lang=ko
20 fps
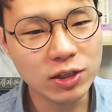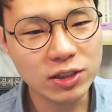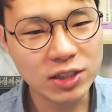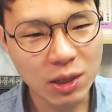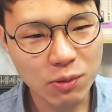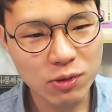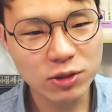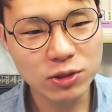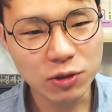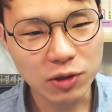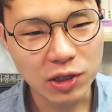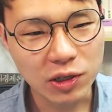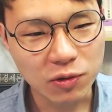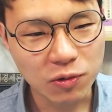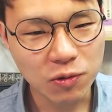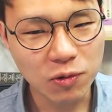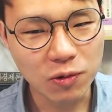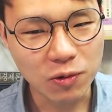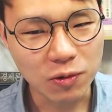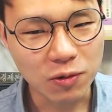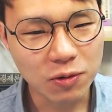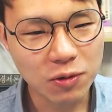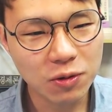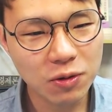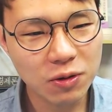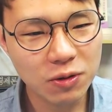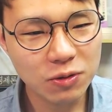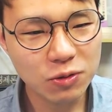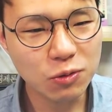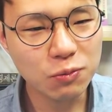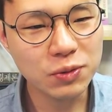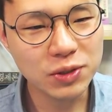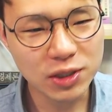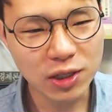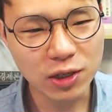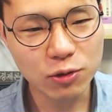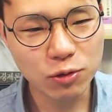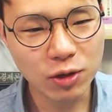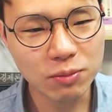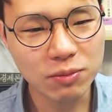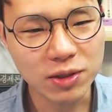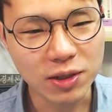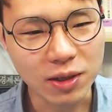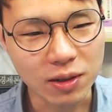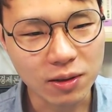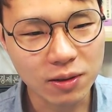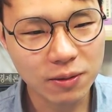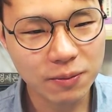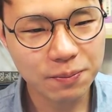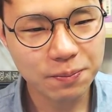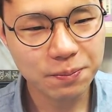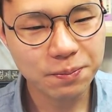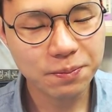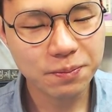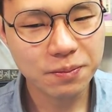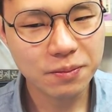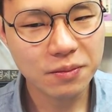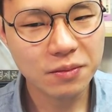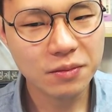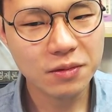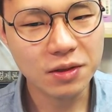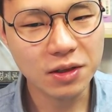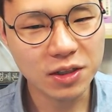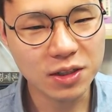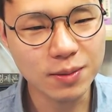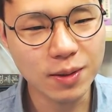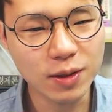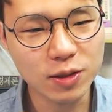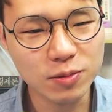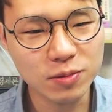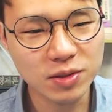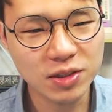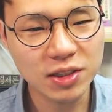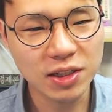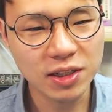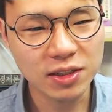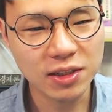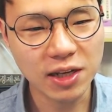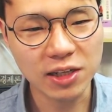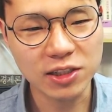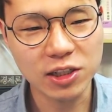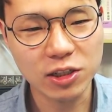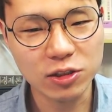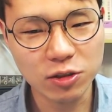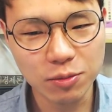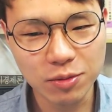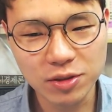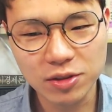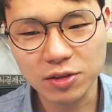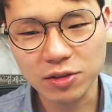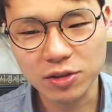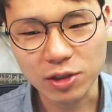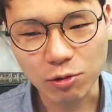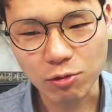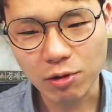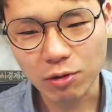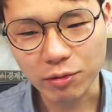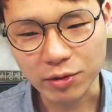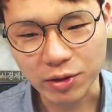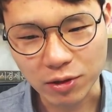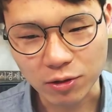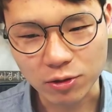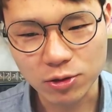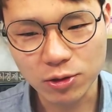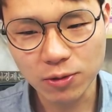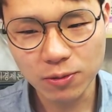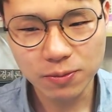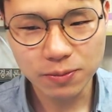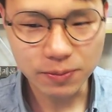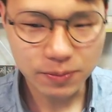차별성이 있고 또 비싸기도 합니다. 근데 그만큼 진짜 양질의 서비스를 제공하고 있는 거죠.